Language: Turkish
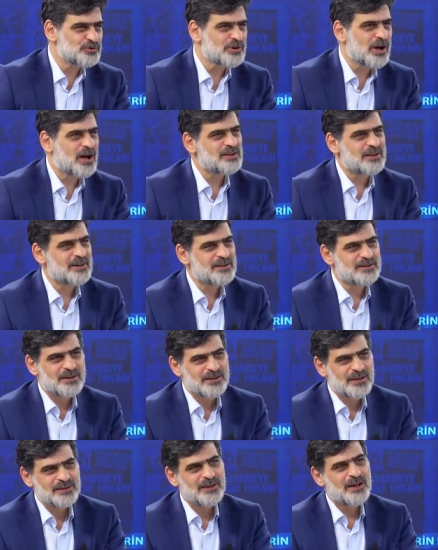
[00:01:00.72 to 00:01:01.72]
Ongun alay
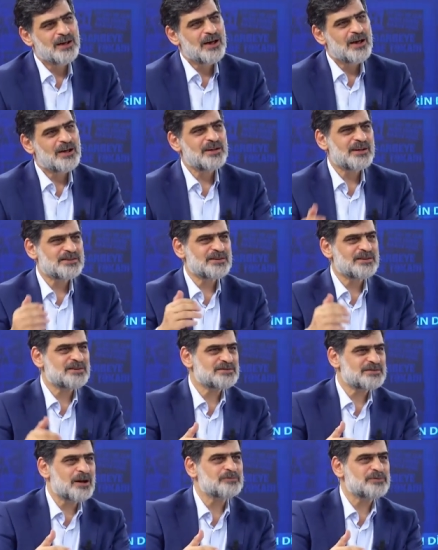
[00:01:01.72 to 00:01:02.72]
ederek
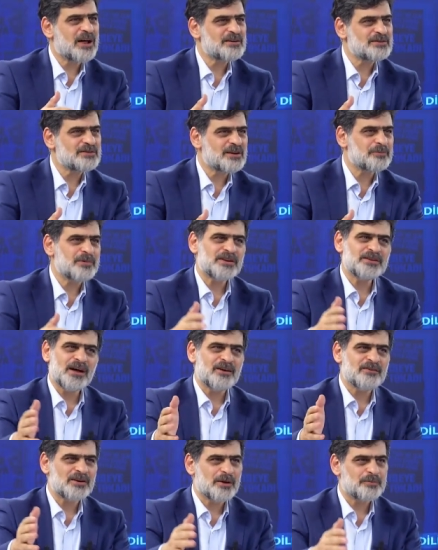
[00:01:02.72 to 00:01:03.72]
elektrik zamlandı
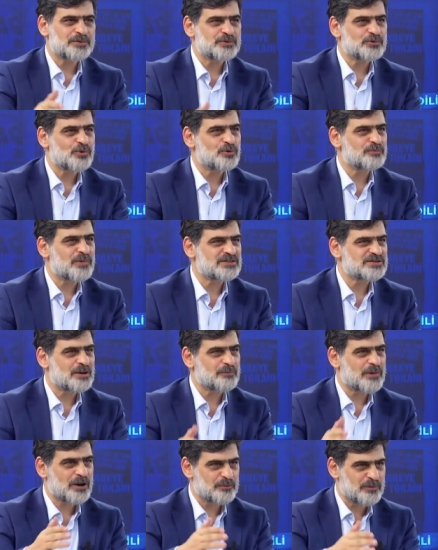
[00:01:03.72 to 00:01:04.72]
bedava yapın
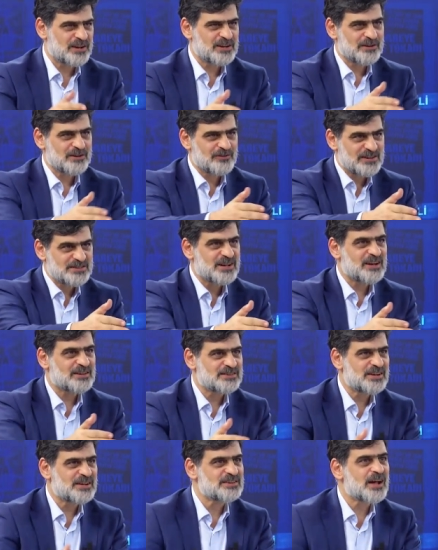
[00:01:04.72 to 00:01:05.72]
olmazsa Marmara'yı
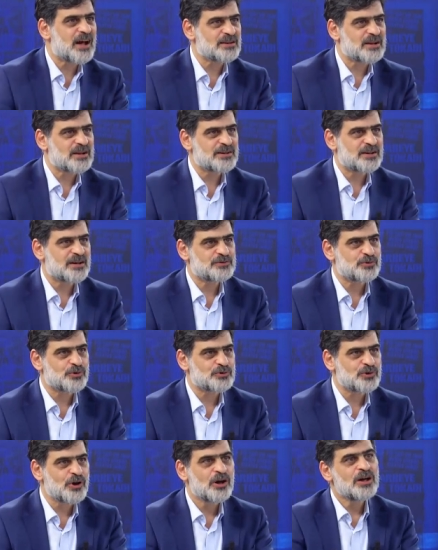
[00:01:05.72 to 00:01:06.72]
vesaire diye de alay
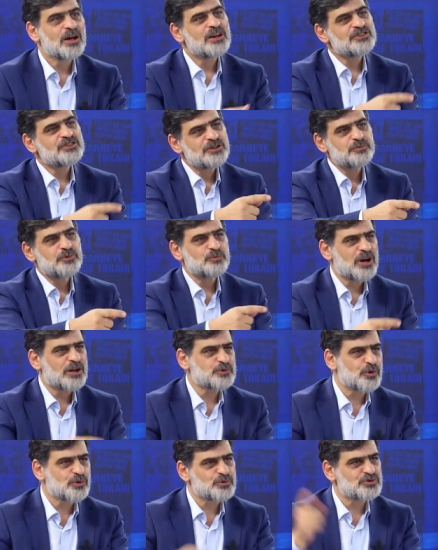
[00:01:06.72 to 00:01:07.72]
ediyordu. Şimdi
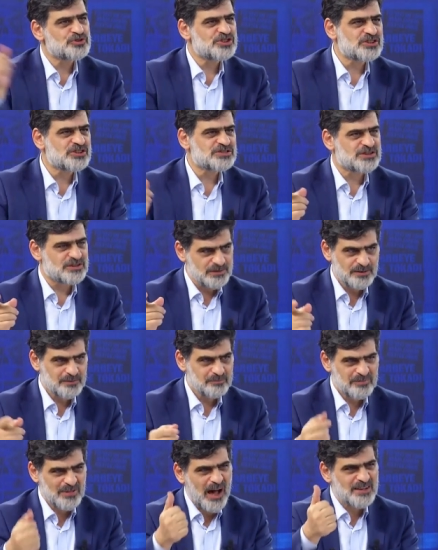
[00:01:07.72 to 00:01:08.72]
Murat Ongun çıksın
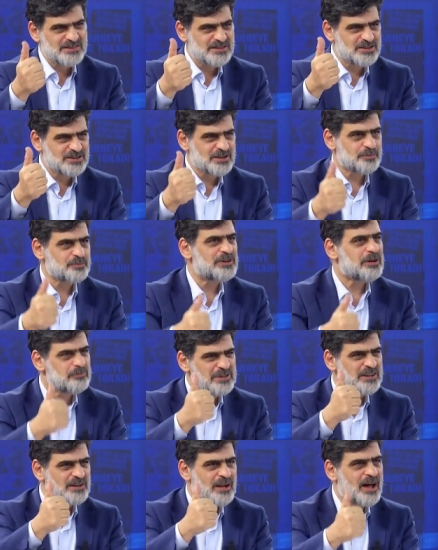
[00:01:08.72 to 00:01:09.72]
bir azıcık bir
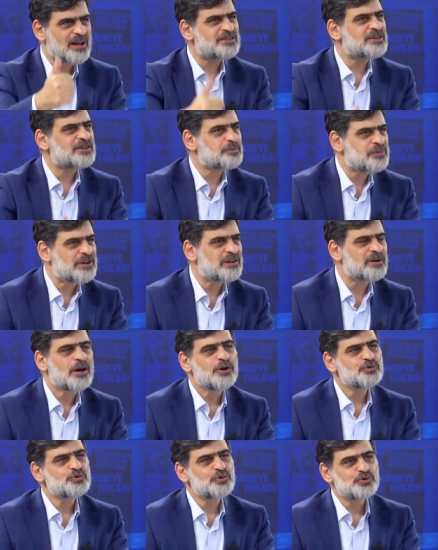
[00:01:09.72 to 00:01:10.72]
minnacık bir
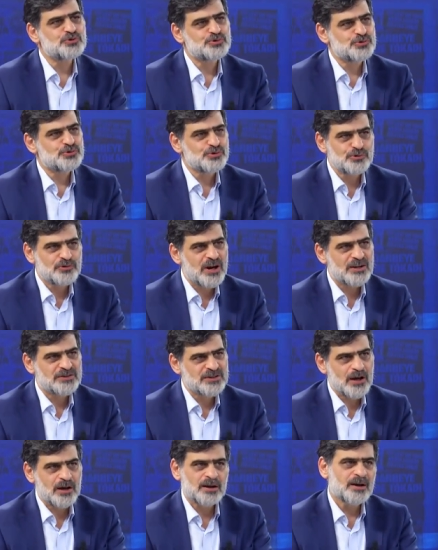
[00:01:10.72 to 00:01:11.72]
dürüstlüğü
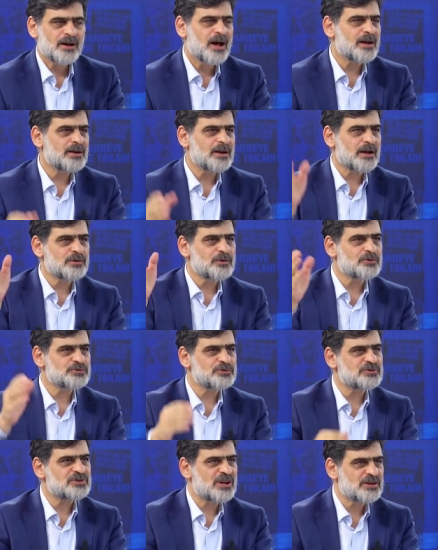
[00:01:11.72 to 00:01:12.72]
varsa Helal
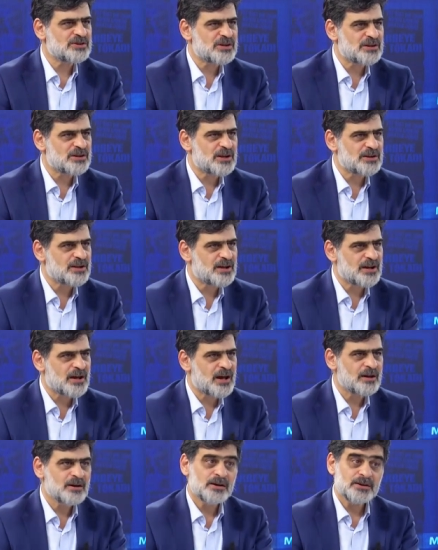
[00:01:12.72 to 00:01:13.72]
olsun
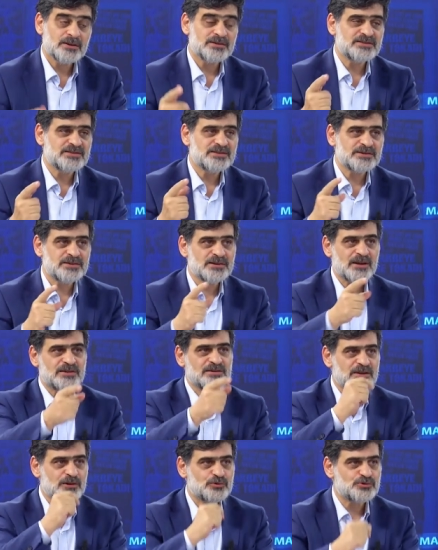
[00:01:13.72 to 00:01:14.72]
TCDD'ye. Hızlı
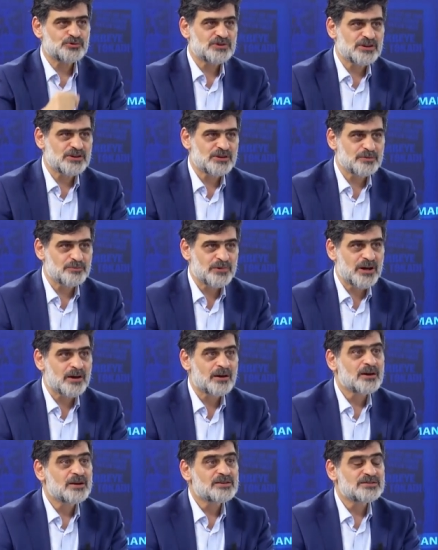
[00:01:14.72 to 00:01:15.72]
treni de yüzde
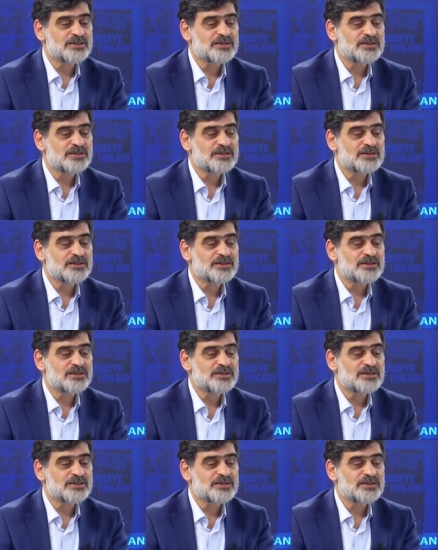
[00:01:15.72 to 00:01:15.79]
yirmiye